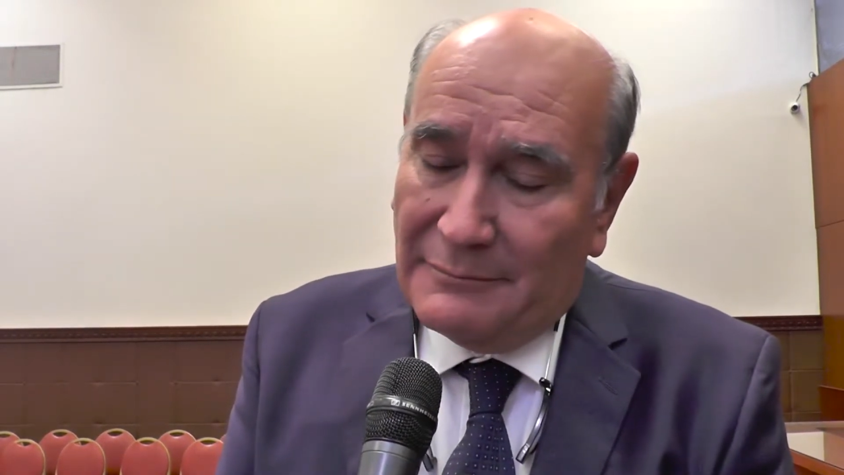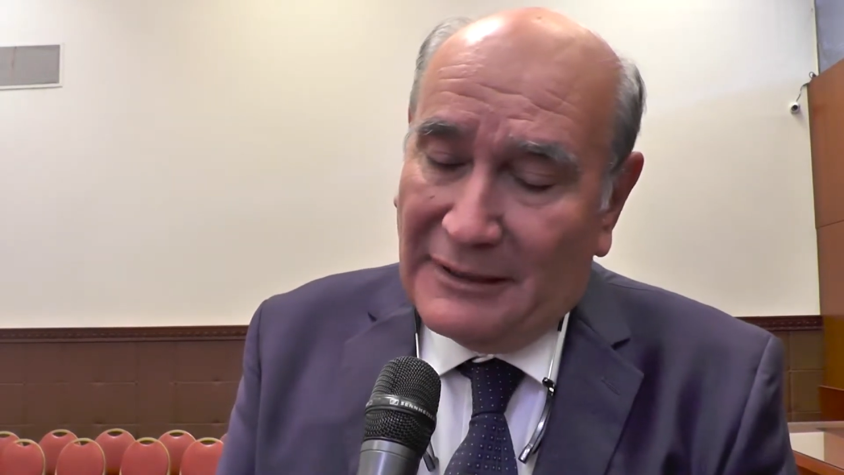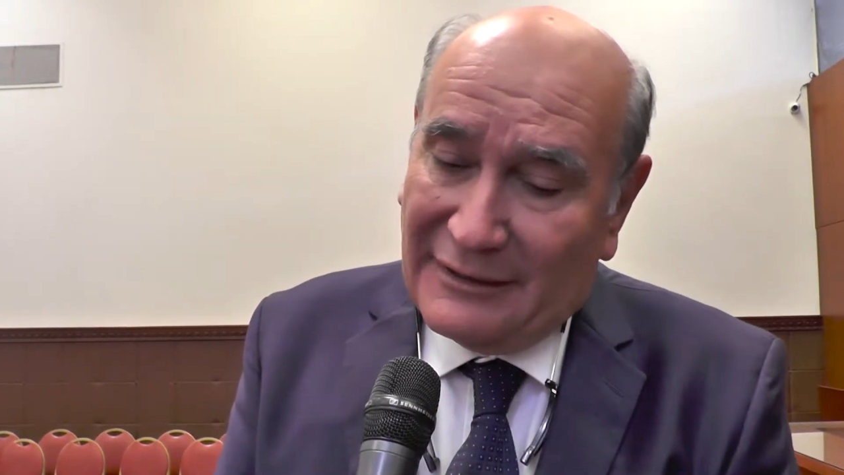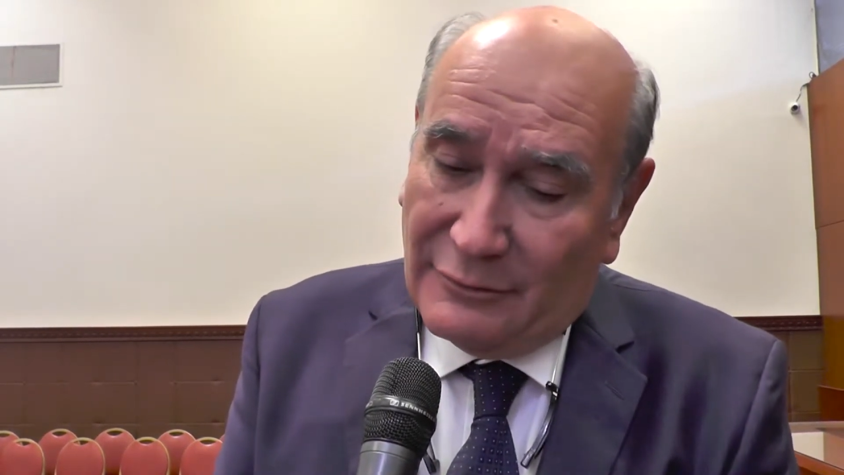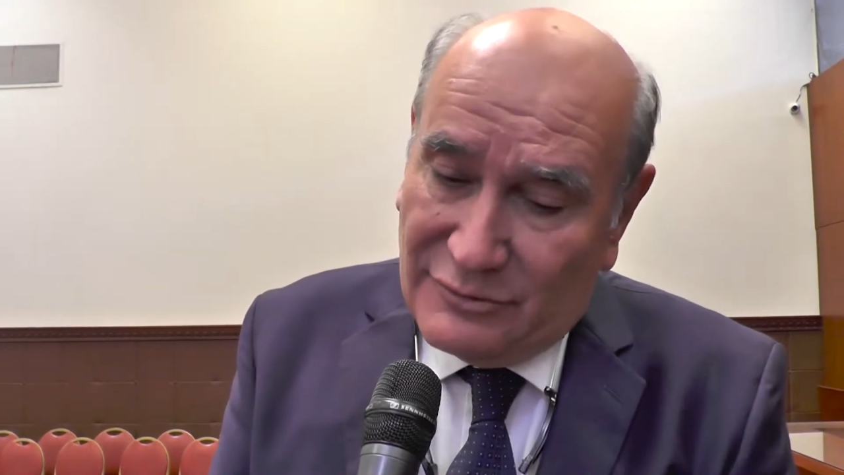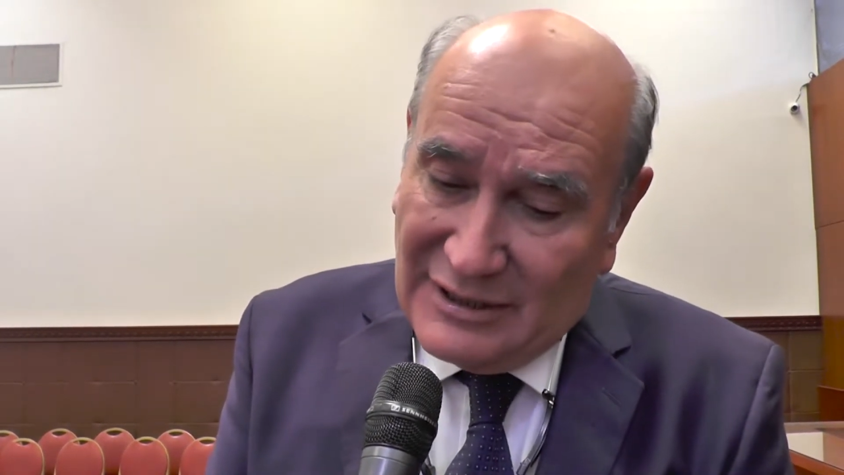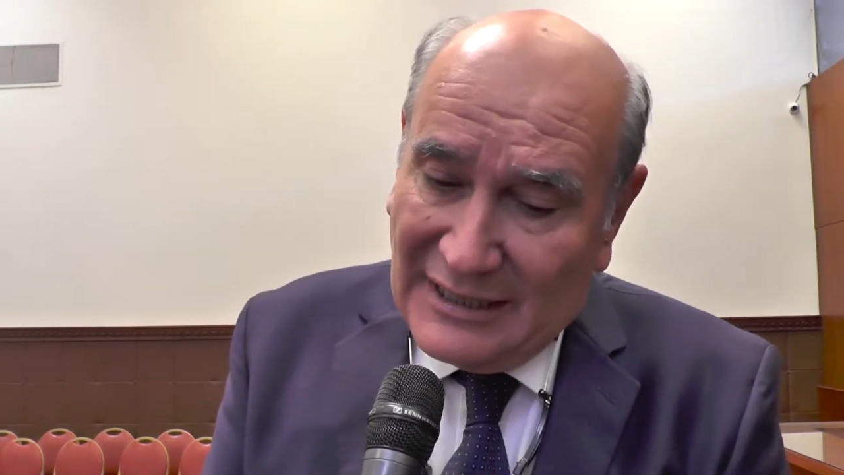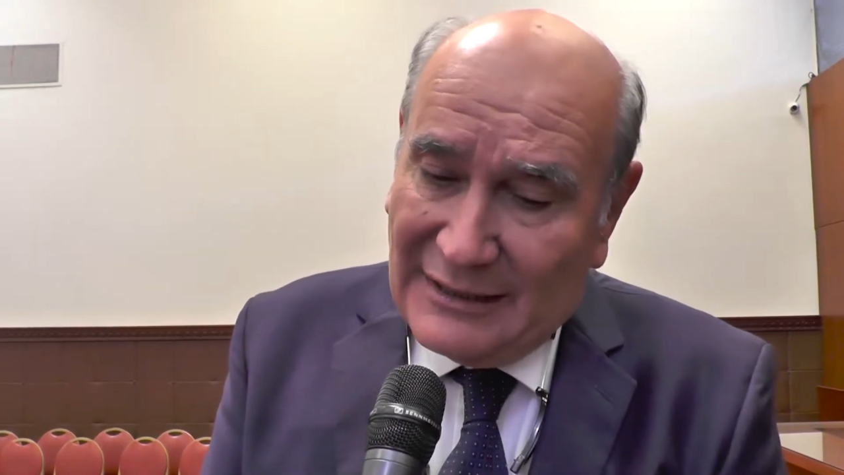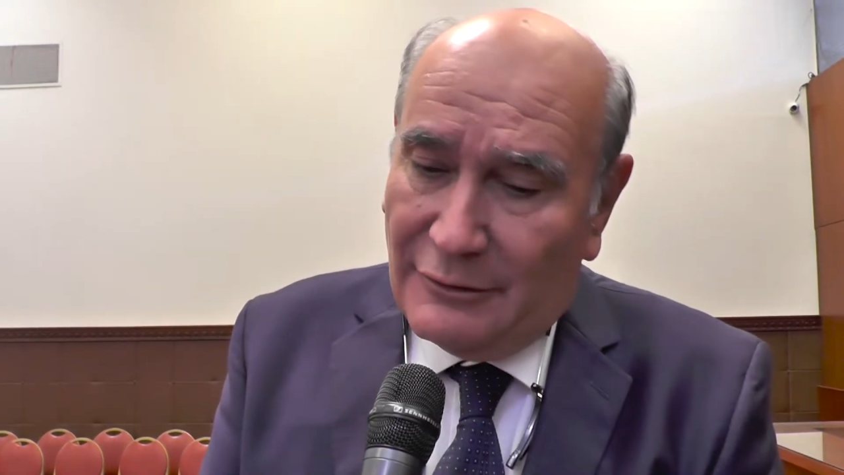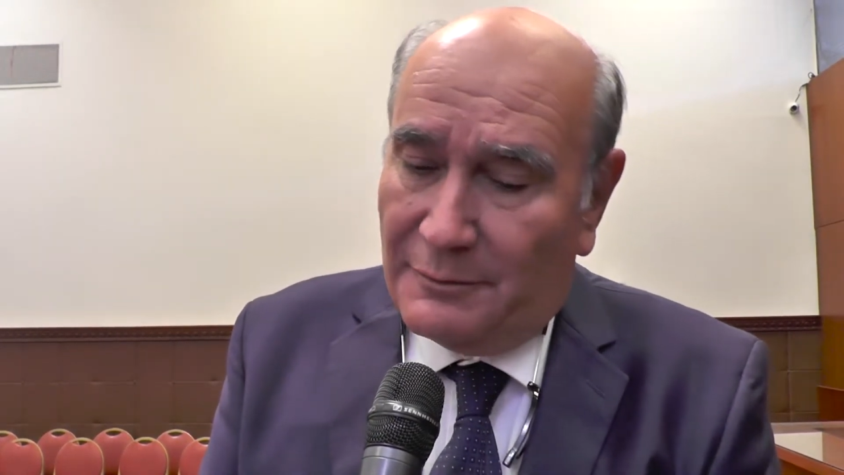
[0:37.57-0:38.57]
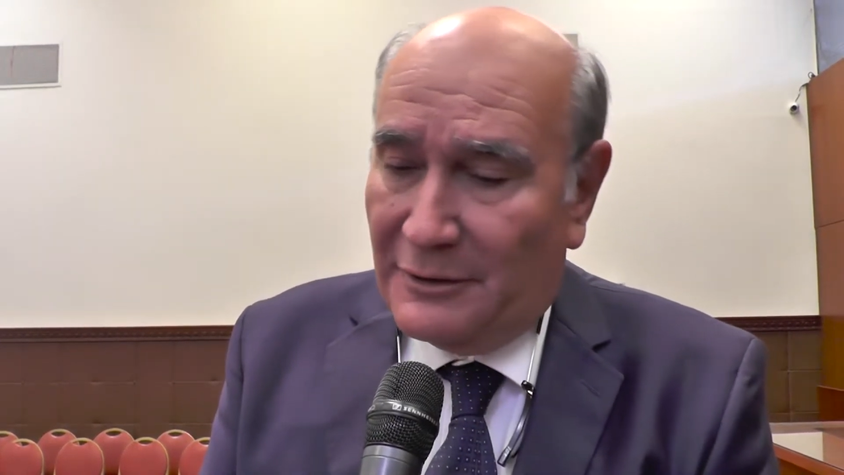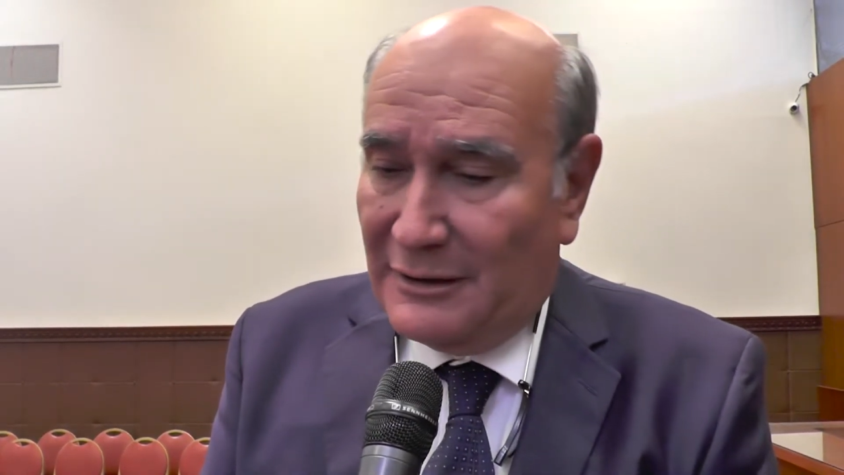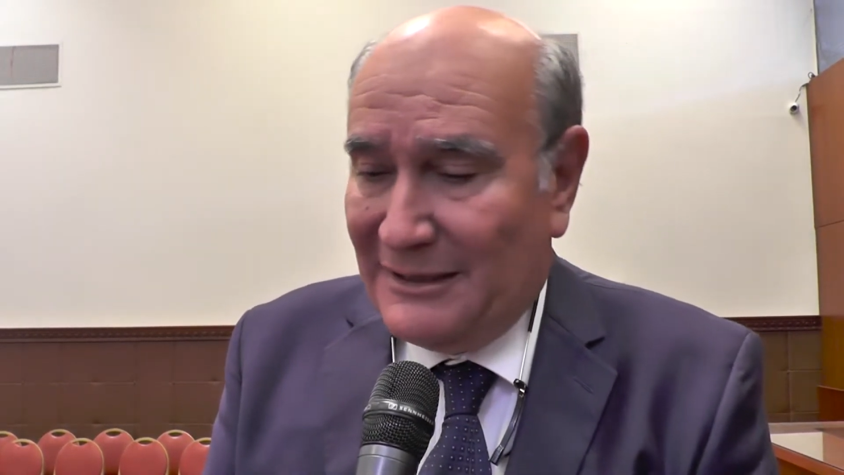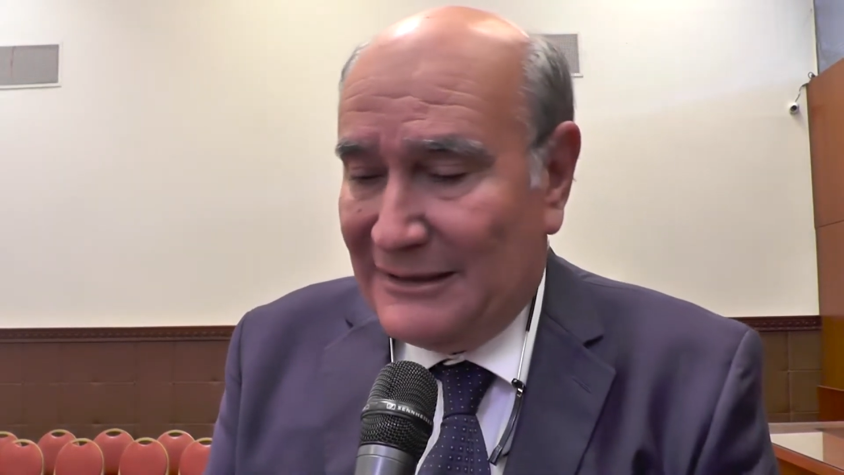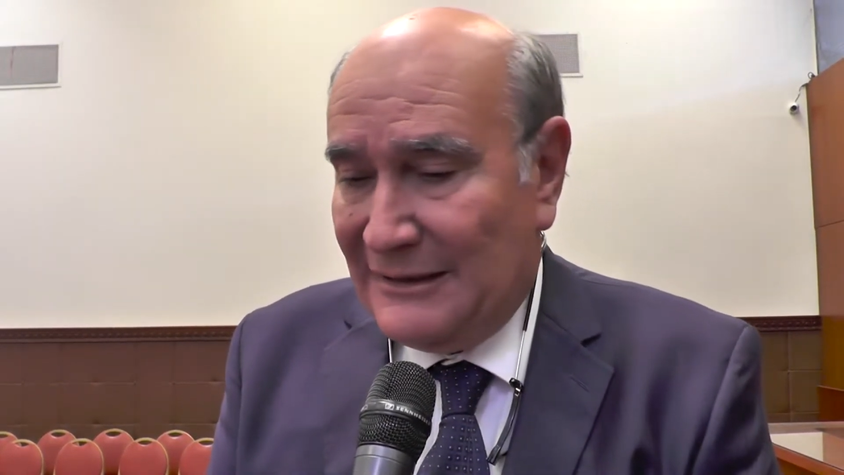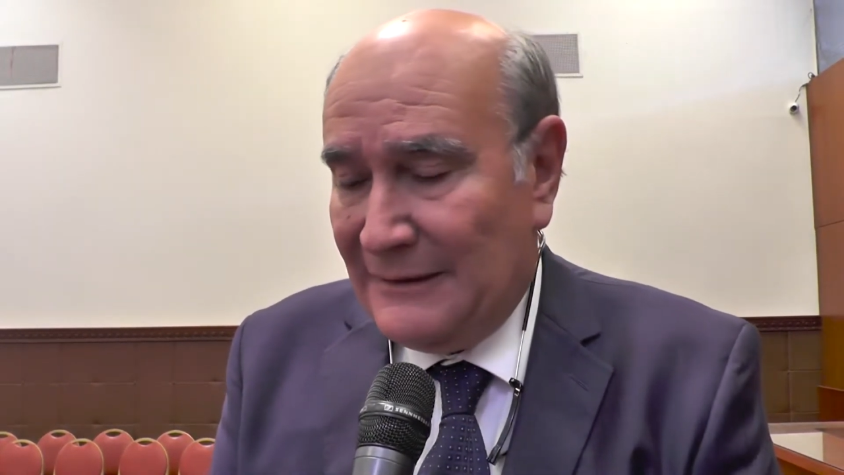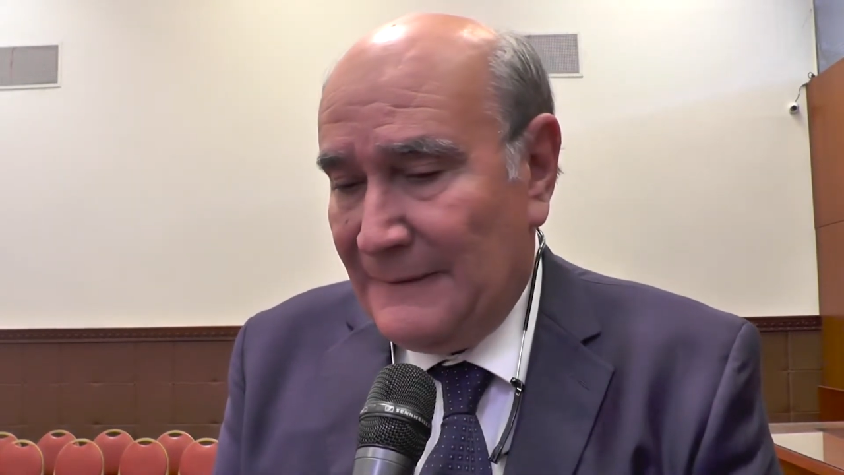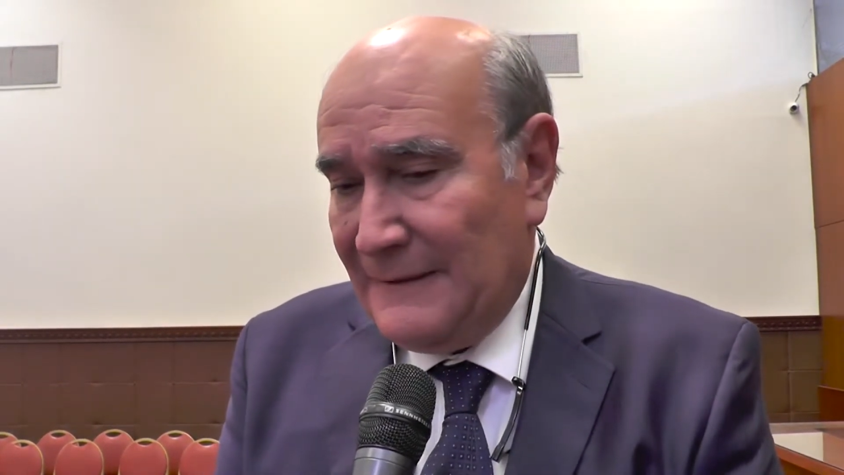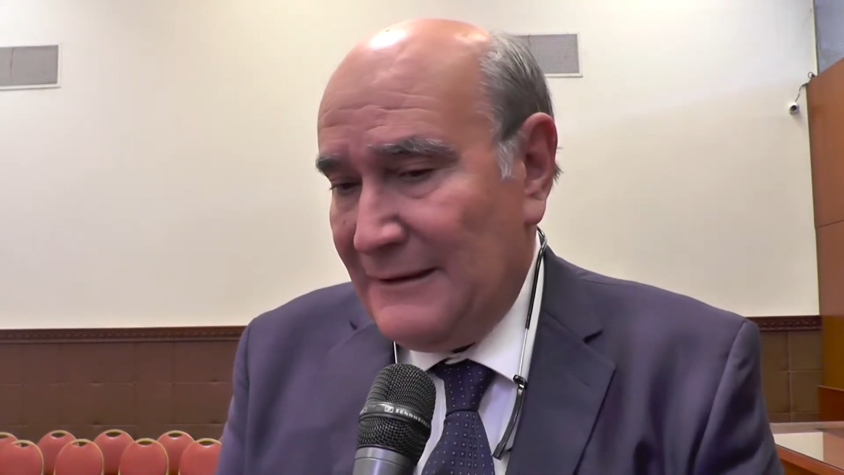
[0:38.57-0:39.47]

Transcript: para escuchar los problemas que